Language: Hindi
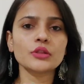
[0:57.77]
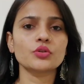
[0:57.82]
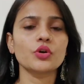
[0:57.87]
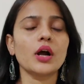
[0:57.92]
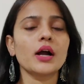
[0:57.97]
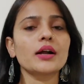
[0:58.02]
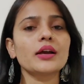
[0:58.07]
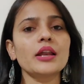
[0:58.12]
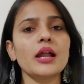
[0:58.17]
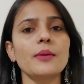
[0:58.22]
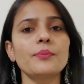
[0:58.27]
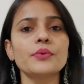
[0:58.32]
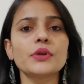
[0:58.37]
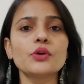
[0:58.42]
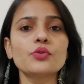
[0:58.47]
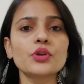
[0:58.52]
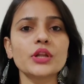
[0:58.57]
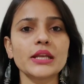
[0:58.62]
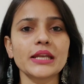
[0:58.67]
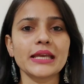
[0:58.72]
तो अगर
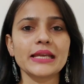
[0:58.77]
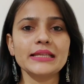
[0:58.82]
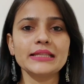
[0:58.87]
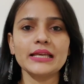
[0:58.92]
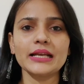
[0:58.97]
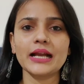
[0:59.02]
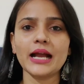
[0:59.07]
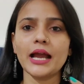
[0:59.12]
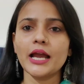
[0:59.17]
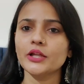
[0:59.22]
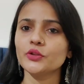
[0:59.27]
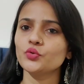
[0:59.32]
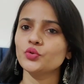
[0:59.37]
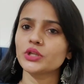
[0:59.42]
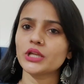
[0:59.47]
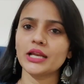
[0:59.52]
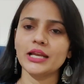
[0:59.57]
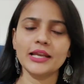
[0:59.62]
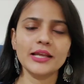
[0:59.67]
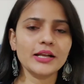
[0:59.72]
आपने उन्हें नहीं देखा है तो
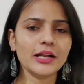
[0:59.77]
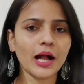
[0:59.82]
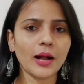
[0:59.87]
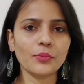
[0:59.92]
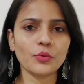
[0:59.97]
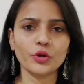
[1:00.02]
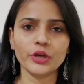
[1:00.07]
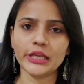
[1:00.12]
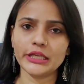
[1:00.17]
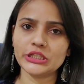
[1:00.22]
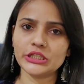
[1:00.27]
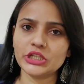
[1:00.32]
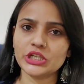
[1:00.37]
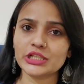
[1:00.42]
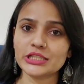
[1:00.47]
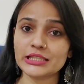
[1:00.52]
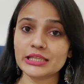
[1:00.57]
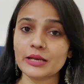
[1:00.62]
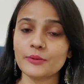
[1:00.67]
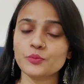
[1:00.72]
उनके लिंक आपको नीचे
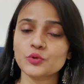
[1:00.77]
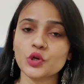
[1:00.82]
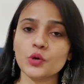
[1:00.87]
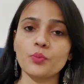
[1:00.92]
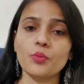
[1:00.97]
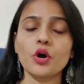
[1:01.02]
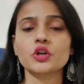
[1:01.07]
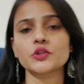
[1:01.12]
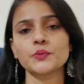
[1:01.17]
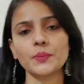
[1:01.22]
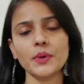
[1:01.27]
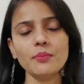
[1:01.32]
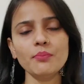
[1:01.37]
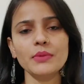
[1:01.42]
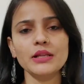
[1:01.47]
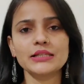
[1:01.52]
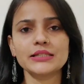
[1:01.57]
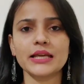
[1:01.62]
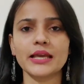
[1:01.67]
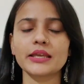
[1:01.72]
डिस्क्रिप्शन बॉक्स में
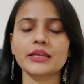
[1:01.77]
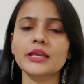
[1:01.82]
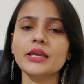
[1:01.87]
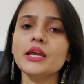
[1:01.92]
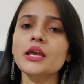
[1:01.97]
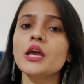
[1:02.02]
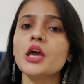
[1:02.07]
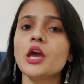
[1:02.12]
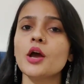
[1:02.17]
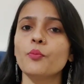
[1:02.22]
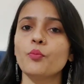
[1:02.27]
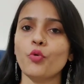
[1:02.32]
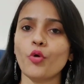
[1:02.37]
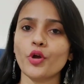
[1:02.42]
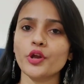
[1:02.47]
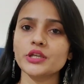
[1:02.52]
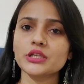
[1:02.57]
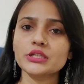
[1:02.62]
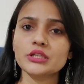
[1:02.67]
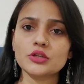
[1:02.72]
मिल जाएंगे
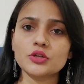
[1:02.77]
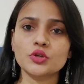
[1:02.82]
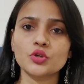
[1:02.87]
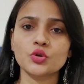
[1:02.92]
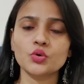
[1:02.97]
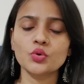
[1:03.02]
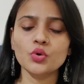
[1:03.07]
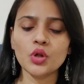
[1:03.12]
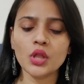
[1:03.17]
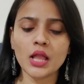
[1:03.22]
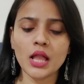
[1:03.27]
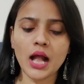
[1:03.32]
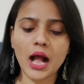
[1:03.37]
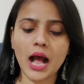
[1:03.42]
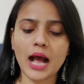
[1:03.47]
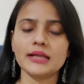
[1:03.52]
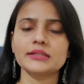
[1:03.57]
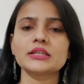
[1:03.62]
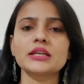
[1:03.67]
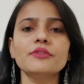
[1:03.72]
पॉइंट टू
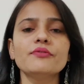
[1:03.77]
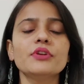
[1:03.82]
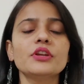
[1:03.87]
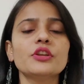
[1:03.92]
आज के